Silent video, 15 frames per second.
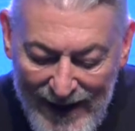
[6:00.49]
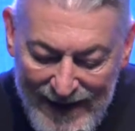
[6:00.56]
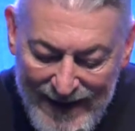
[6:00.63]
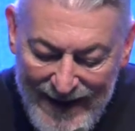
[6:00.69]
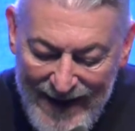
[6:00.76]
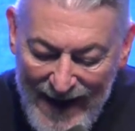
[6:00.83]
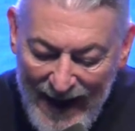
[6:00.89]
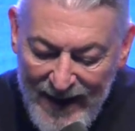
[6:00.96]

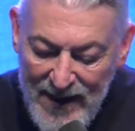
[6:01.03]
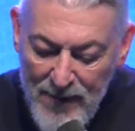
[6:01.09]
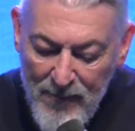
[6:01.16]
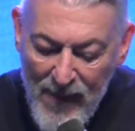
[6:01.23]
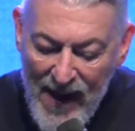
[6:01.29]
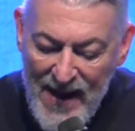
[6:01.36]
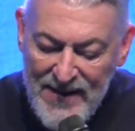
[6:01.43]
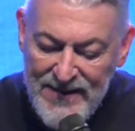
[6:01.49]
el que
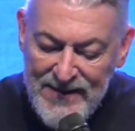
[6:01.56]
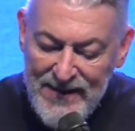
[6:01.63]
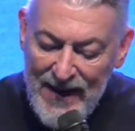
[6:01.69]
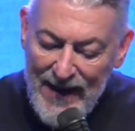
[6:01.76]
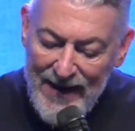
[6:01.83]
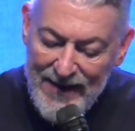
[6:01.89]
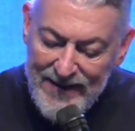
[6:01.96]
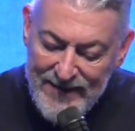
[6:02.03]

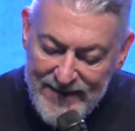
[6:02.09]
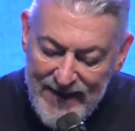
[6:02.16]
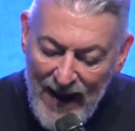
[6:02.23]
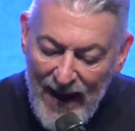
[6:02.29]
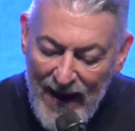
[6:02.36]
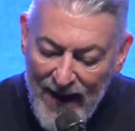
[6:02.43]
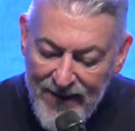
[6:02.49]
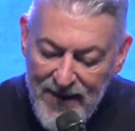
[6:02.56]
además
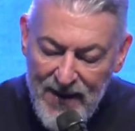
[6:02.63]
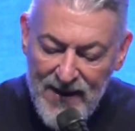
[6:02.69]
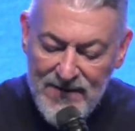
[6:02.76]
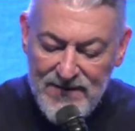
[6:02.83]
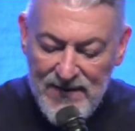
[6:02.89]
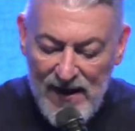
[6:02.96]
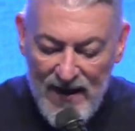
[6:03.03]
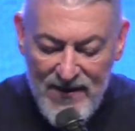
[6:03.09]
está a la
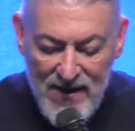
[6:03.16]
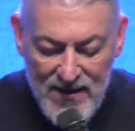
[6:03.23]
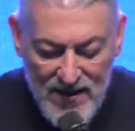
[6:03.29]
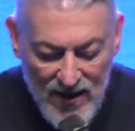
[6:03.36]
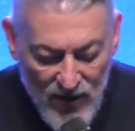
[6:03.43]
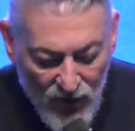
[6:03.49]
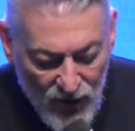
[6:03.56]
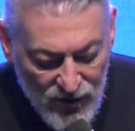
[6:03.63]
diestra de
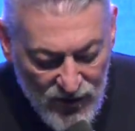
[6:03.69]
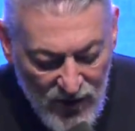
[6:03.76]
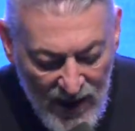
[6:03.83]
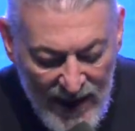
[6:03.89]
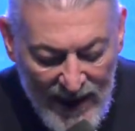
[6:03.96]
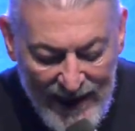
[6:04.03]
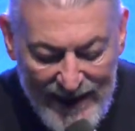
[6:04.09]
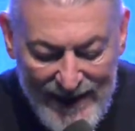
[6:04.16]
Dios
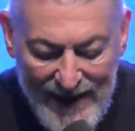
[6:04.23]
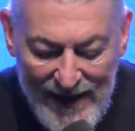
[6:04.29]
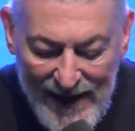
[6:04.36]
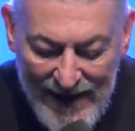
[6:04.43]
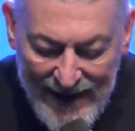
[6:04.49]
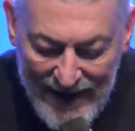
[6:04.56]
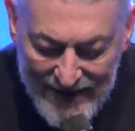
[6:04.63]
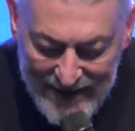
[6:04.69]
y
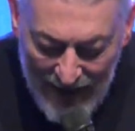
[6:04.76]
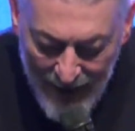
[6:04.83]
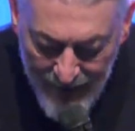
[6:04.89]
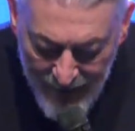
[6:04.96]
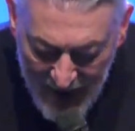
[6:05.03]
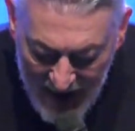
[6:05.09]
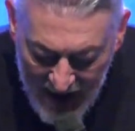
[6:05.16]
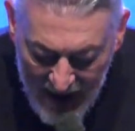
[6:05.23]
el que
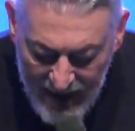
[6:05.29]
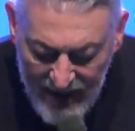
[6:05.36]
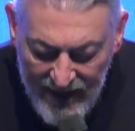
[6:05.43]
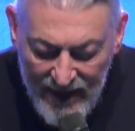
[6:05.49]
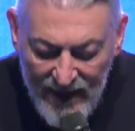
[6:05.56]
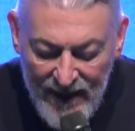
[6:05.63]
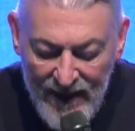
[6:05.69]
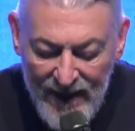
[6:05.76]

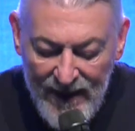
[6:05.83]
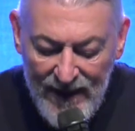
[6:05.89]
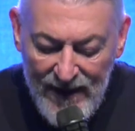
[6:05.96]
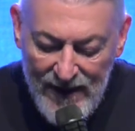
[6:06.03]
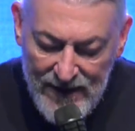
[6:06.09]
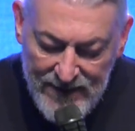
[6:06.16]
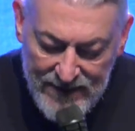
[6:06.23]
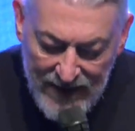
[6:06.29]
también
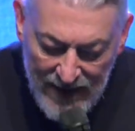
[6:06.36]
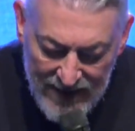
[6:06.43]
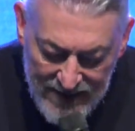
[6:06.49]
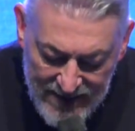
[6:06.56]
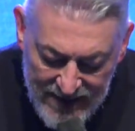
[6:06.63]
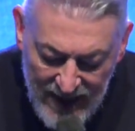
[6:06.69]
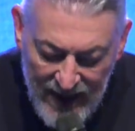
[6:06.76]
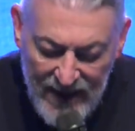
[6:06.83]

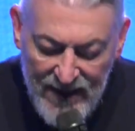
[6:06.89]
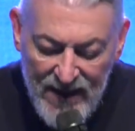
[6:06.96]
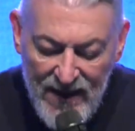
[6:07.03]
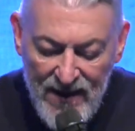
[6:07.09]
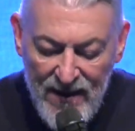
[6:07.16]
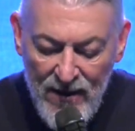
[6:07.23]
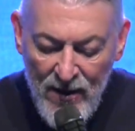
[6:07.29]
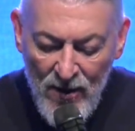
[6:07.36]

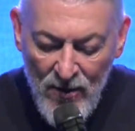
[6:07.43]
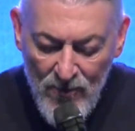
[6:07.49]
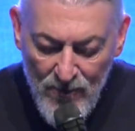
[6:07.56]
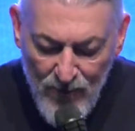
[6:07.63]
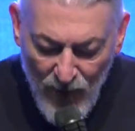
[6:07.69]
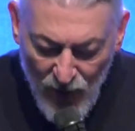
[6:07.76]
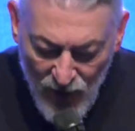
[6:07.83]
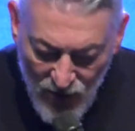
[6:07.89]
intercede
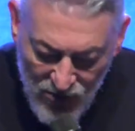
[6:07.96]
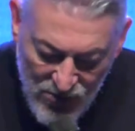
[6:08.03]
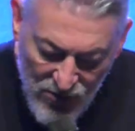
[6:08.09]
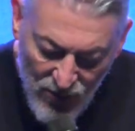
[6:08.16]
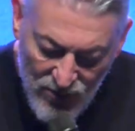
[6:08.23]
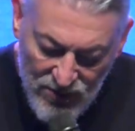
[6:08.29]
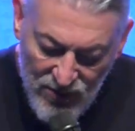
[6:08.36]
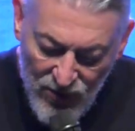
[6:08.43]
por
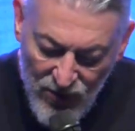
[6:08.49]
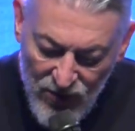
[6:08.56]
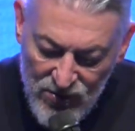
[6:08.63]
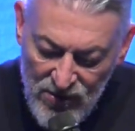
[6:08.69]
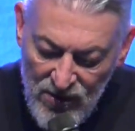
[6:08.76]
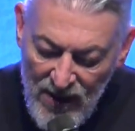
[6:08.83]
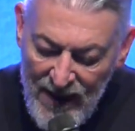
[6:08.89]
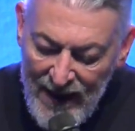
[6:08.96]

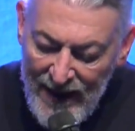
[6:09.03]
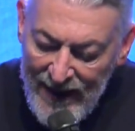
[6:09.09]
nosotros.